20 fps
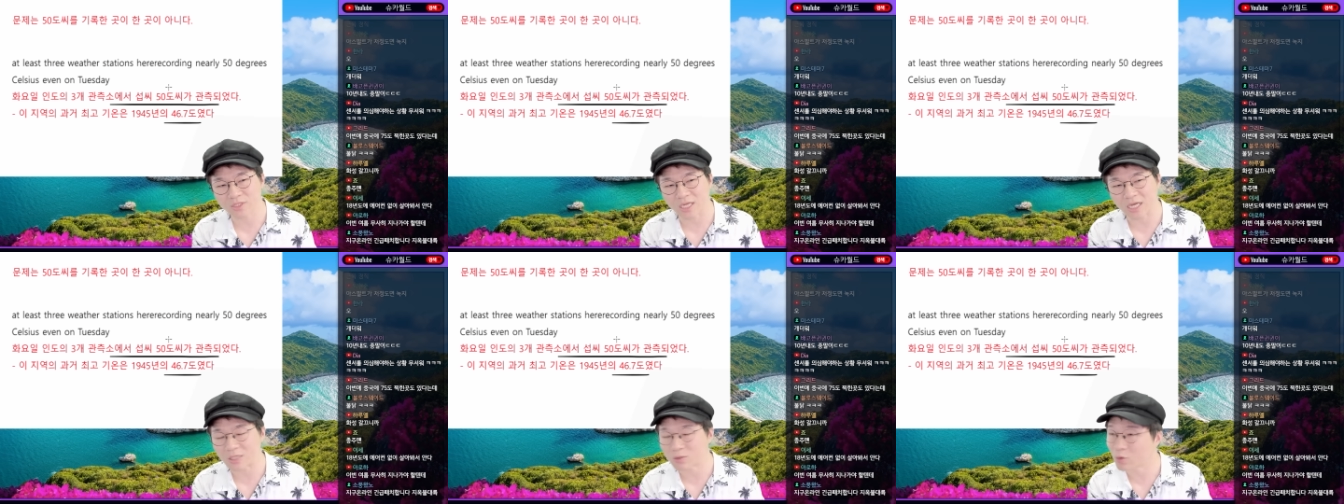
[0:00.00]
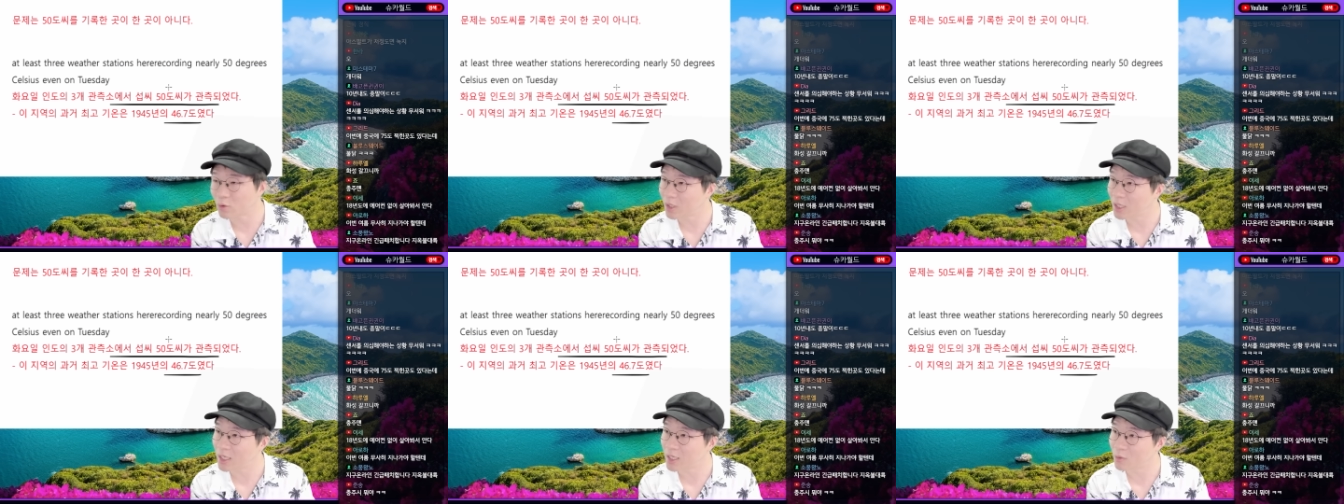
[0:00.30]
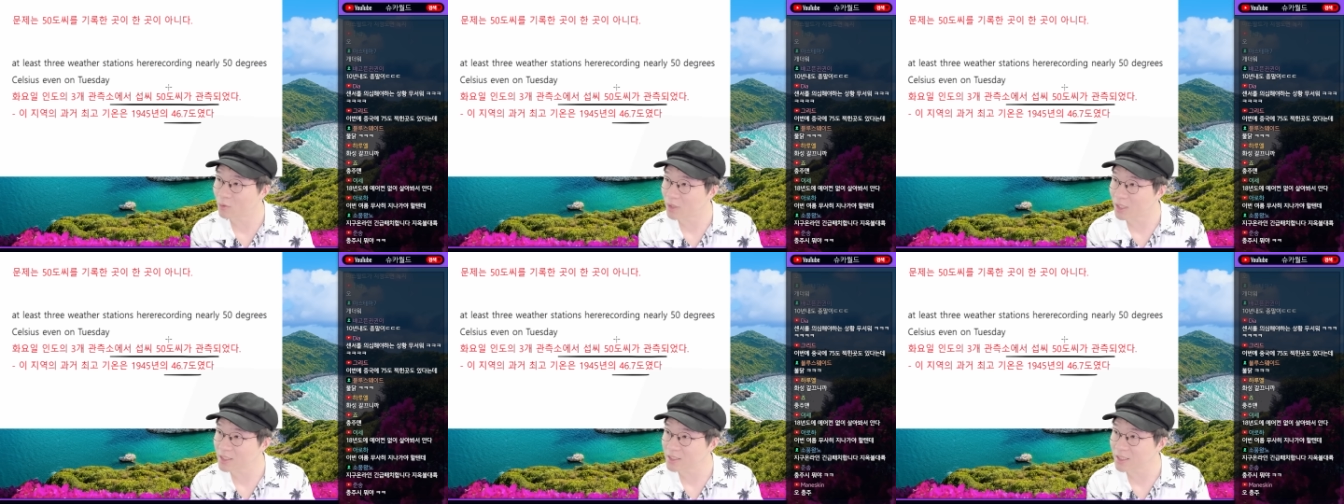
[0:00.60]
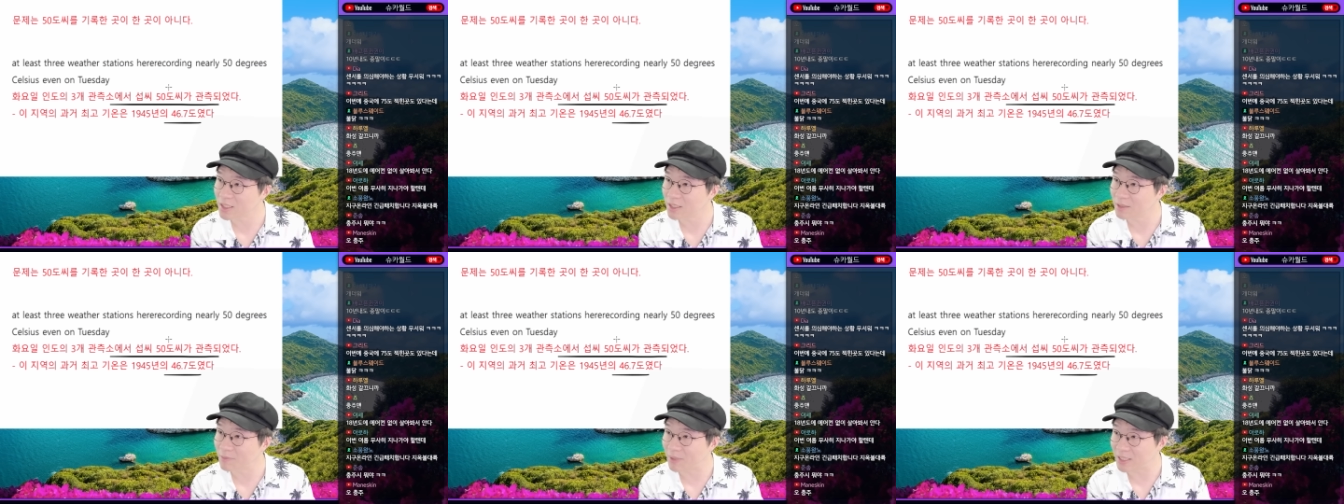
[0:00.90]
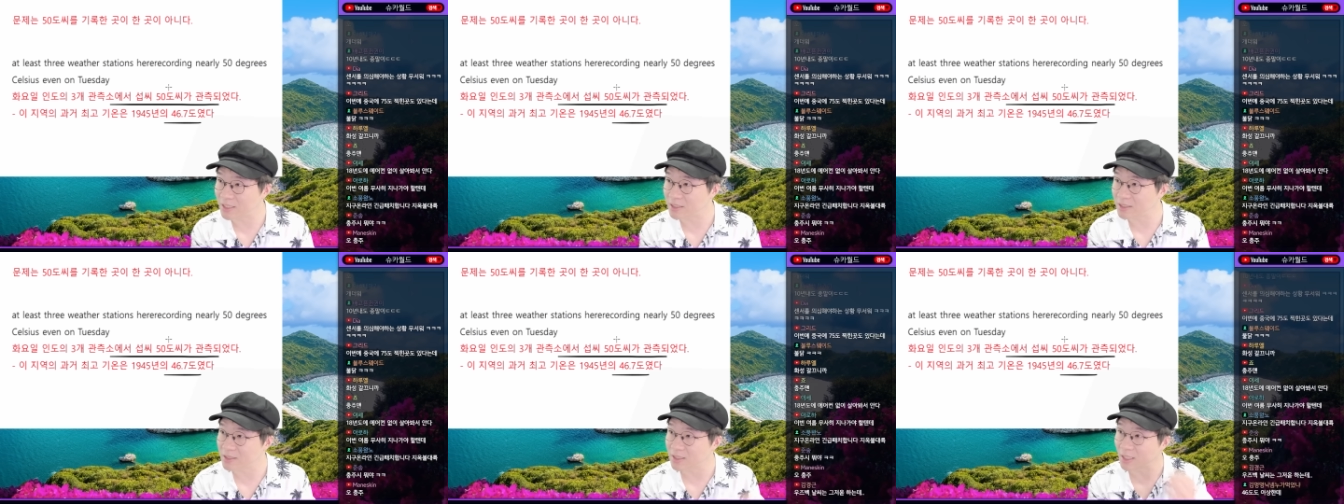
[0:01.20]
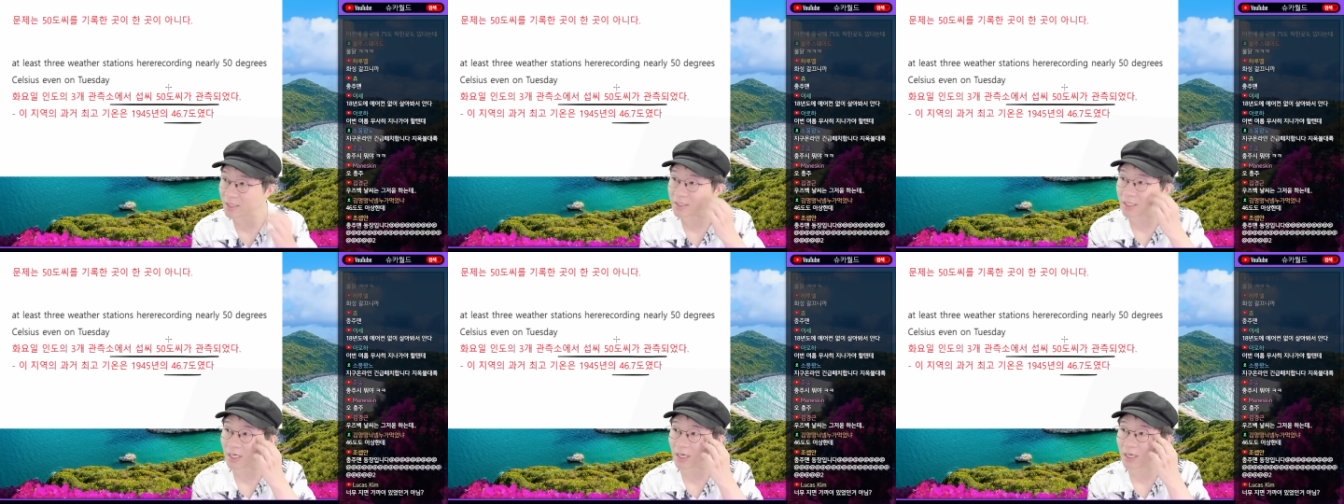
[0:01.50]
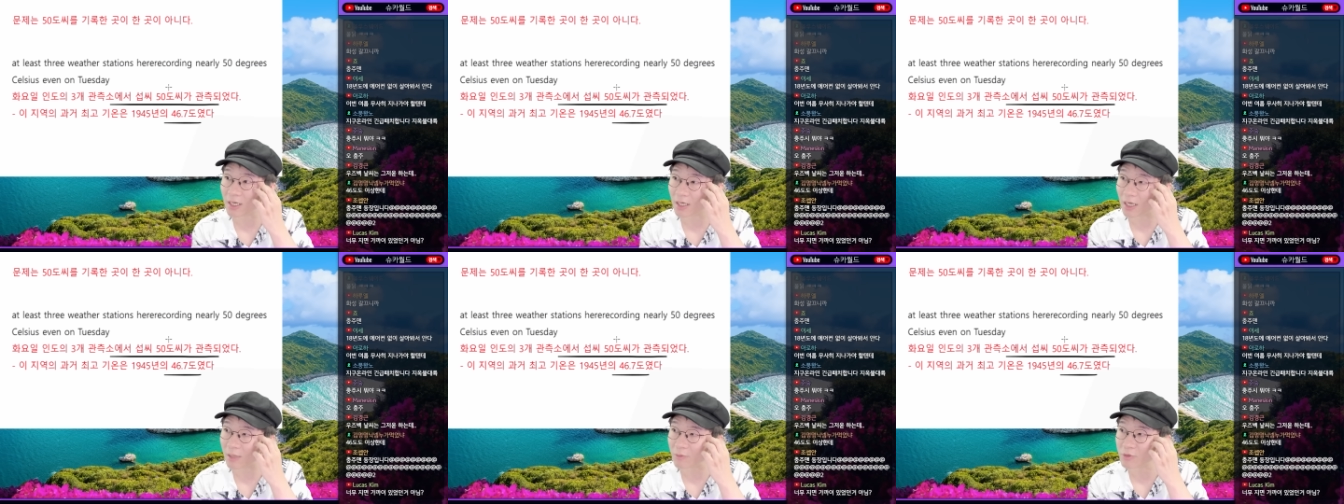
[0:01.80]
4도가 올라가는 게 말이 되냐.
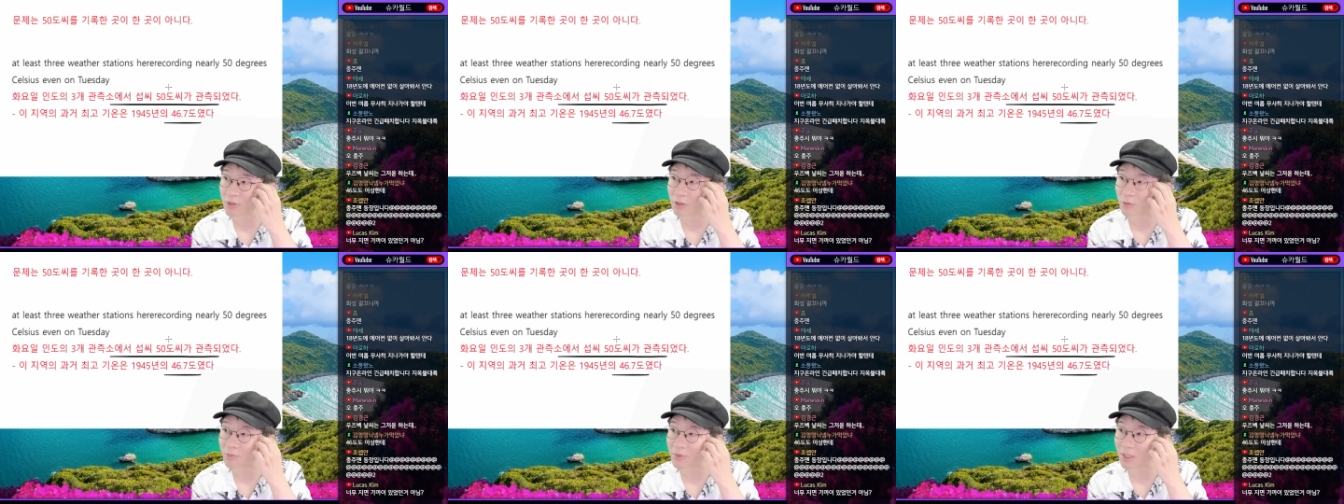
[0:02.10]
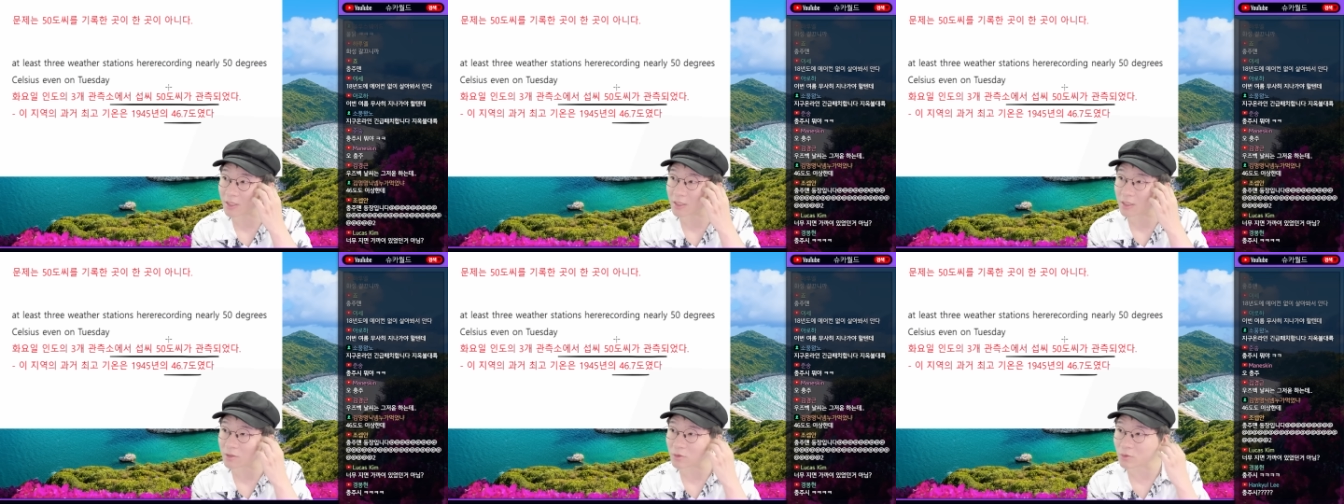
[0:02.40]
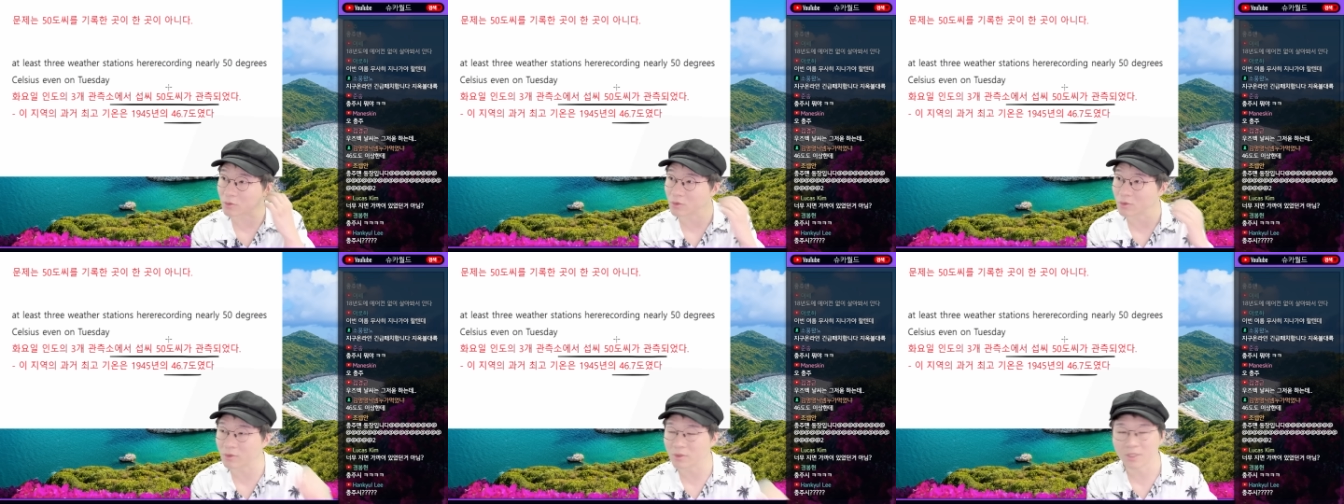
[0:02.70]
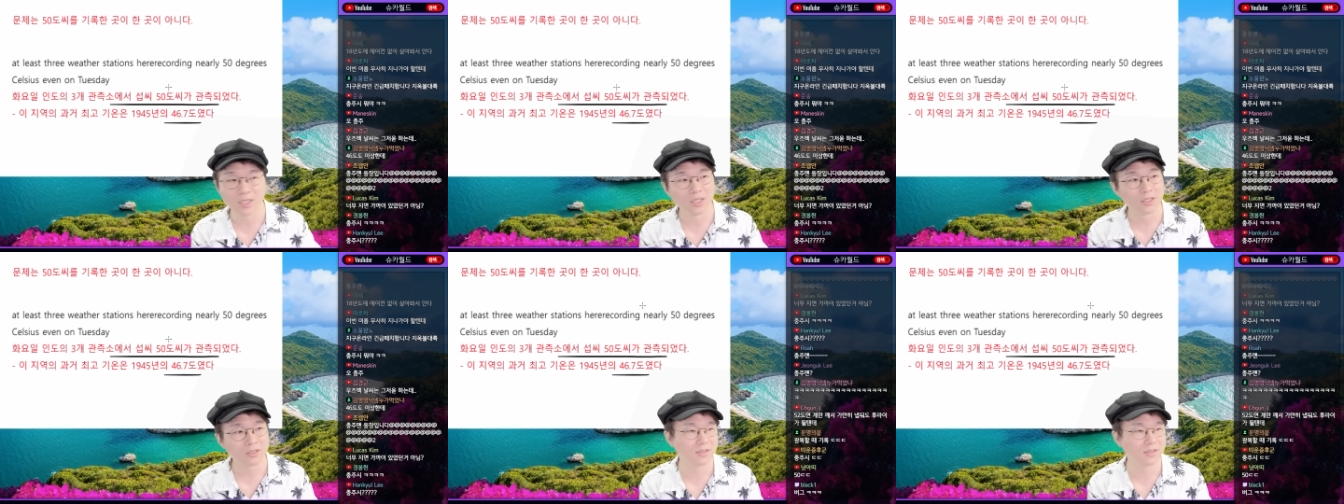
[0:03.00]
아무리 덥다 그래도.